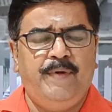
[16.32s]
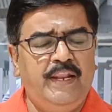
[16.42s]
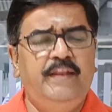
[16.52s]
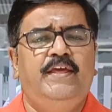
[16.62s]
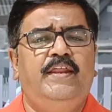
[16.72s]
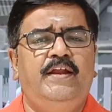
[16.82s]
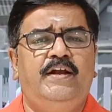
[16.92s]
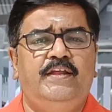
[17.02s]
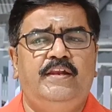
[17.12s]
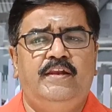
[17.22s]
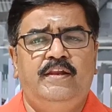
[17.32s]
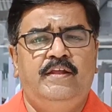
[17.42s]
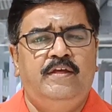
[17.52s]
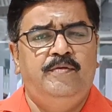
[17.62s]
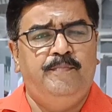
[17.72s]
பல நேரங்களில்
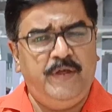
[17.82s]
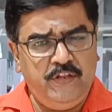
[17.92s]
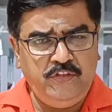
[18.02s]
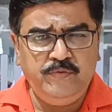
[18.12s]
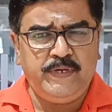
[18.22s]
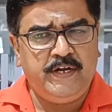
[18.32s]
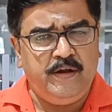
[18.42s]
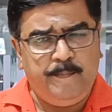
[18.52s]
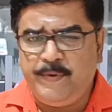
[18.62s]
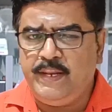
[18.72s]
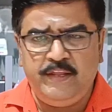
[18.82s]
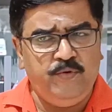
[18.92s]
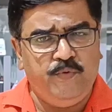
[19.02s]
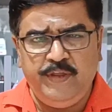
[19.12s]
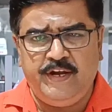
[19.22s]
மருத்துவர்கள் பல
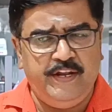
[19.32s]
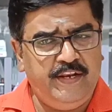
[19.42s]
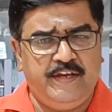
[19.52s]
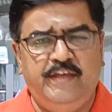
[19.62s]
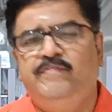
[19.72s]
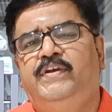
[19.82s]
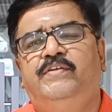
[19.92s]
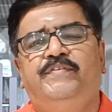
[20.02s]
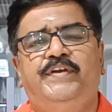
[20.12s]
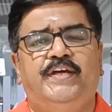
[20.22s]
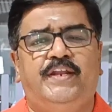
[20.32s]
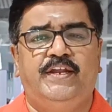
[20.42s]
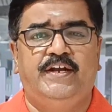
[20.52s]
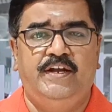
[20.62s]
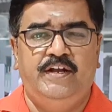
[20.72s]
நோய்களில் கைவிட்டு
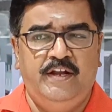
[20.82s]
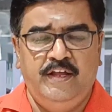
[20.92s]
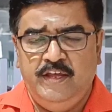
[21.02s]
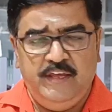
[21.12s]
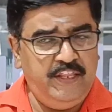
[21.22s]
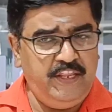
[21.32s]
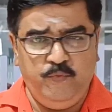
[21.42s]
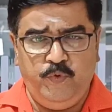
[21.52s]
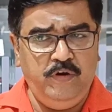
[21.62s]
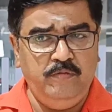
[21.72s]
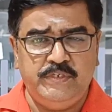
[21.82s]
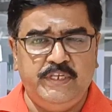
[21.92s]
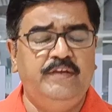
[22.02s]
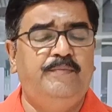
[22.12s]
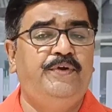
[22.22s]
விடுகிறார்கள் இதை ஒன்றும்
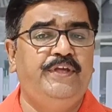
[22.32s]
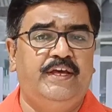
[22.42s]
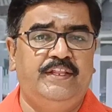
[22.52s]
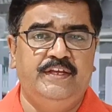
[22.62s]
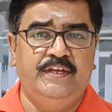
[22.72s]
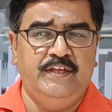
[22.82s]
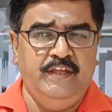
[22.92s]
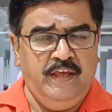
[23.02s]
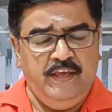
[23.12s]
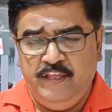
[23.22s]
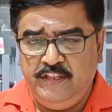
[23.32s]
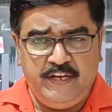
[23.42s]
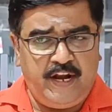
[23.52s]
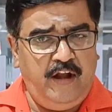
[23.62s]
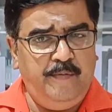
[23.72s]
செய்ய முடியாது இது
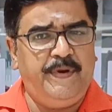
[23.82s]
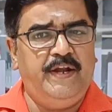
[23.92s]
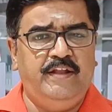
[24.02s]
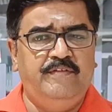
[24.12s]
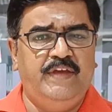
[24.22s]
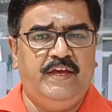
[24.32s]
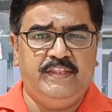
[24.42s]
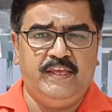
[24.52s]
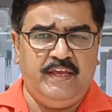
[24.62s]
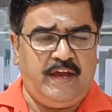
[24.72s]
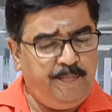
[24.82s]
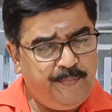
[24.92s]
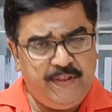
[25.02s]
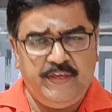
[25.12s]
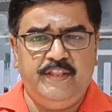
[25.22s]
நாள்பட்ட வியாதி
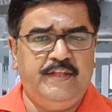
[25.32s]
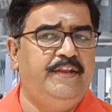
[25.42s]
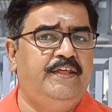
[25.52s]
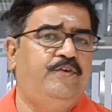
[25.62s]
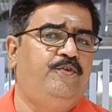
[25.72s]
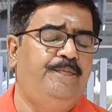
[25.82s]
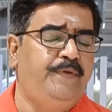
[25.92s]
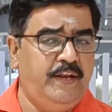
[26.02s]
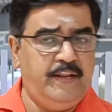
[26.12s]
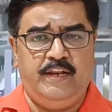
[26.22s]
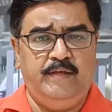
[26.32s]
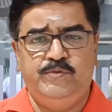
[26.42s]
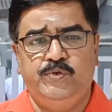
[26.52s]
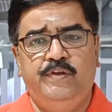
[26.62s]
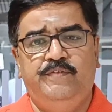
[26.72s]
அப்படியே தான் இருக்கும்
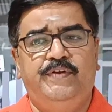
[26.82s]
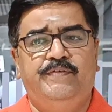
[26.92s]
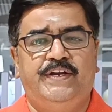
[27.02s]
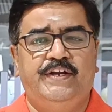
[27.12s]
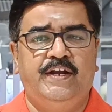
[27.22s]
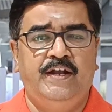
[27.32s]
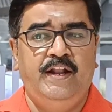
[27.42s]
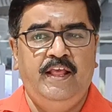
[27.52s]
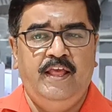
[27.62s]
என்றெல்லாம் சொல்லிவிடுவார்கள்